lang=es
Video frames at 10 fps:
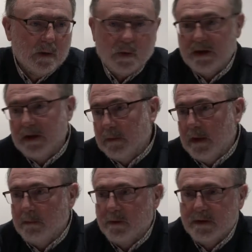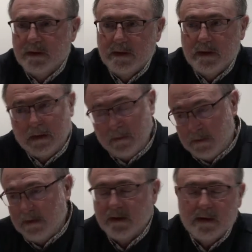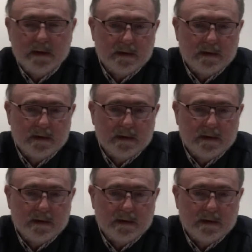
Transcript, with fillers: o ayer hablábamos de, hablaban